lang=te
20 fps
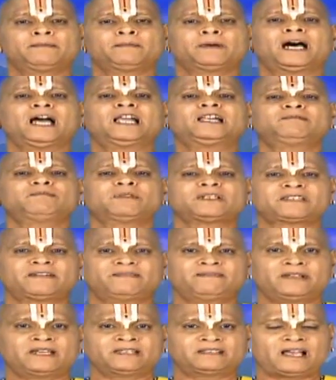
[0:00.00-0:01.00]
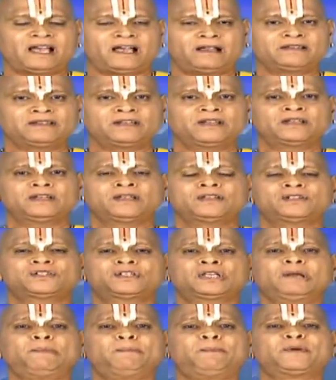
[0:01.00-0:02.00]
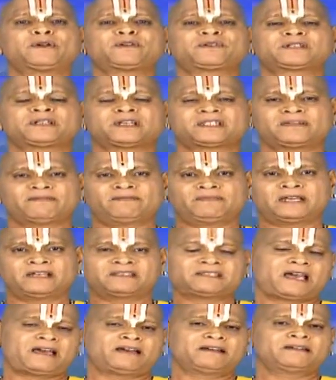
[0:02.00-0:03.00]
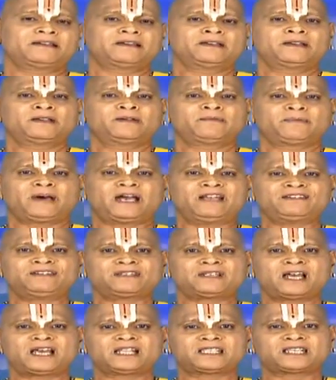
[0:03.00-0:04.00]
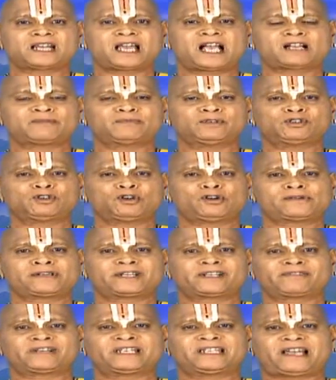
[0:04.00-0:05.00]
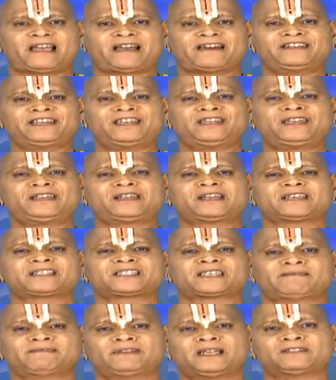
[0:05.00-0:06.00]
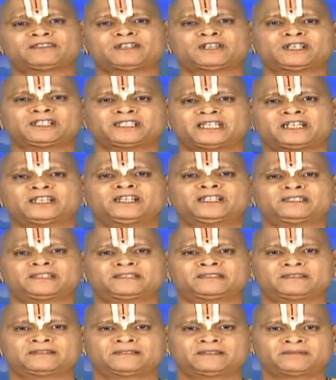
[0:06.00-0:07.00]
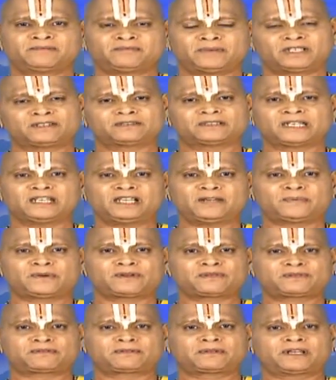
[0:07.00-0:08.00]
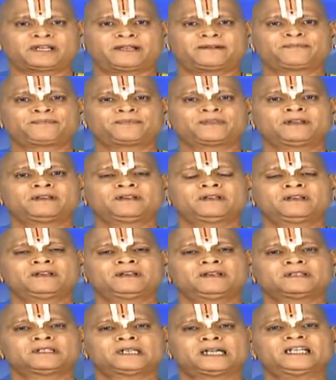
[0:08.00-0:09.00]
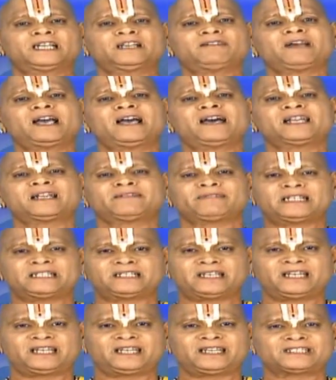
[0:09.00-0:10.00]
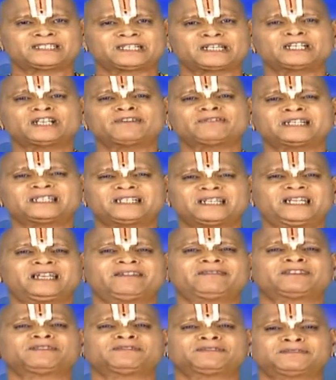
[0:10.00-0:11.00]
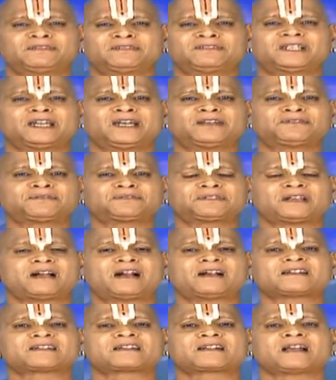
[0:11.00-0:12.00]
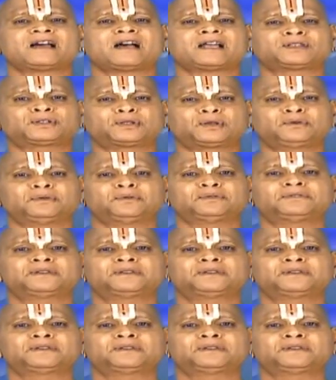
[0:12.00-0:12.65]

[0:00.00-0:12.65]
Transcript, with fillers: పాద్మ సంహిత శ్రీప్రశ్న సంహిత పాంచరాత్రాగంలో ఉన్నటువంటి అనేక సంహితలు దీన్ని మనకు తెలియపరుస్తున్నాయి గరుడ వాహనం అంటే గరుడం అంటే ఏమనుకుంటున్నారు సాక్షాత్తు